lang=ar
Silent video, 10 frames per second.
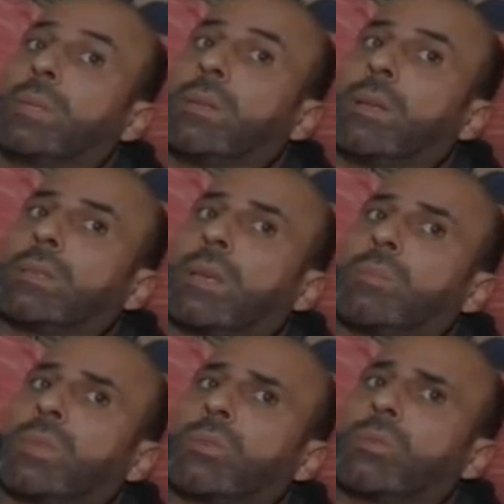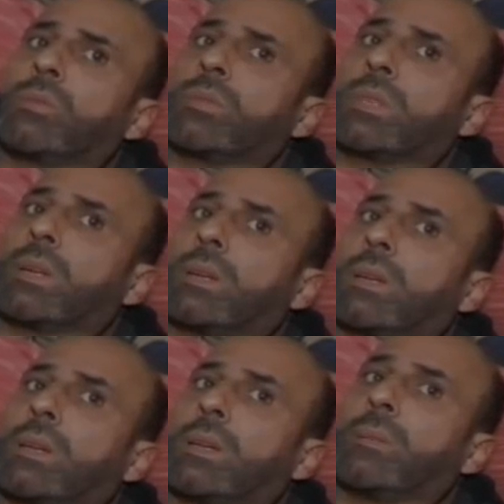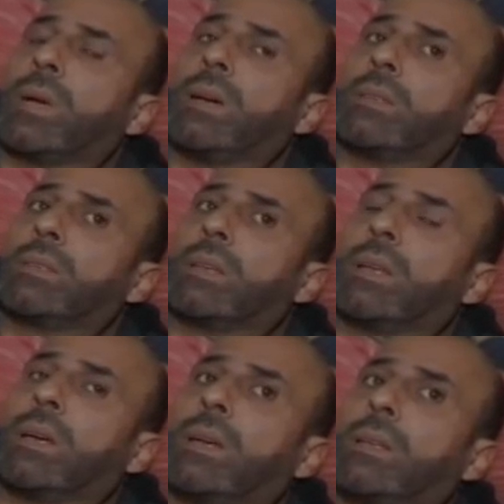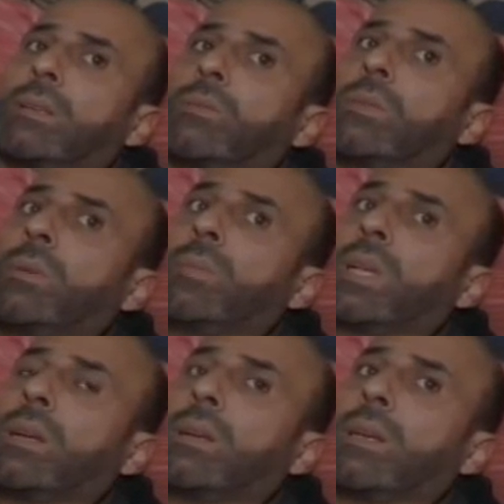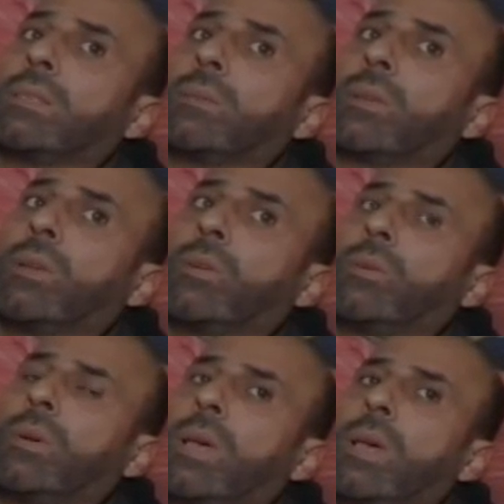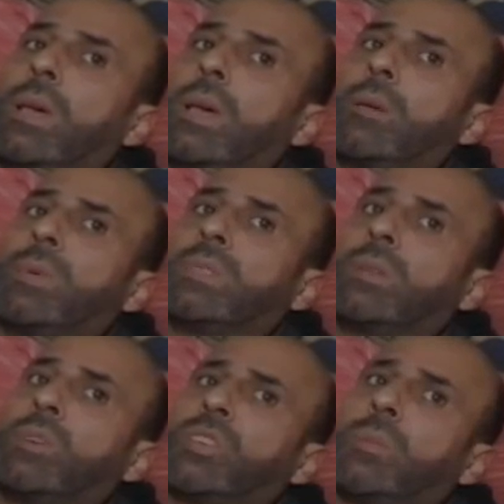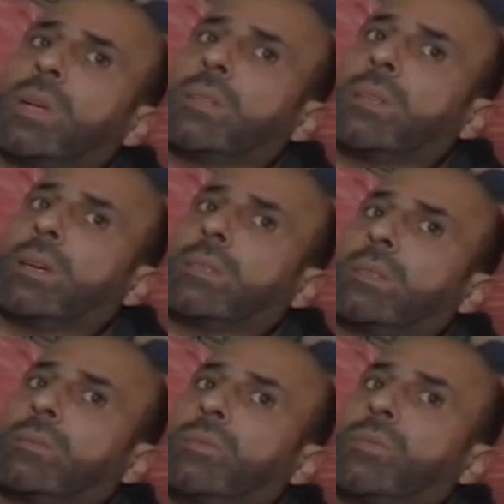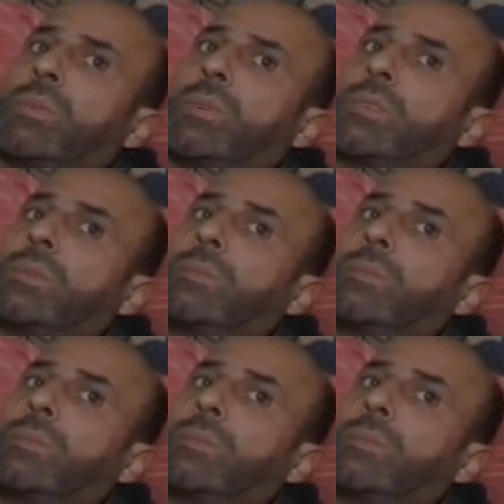الناس عم تركض وتصرخ انا ما حاسس على حالي انه دم كان راسي كله بس الوجع ما كنت حاسس انه في وجع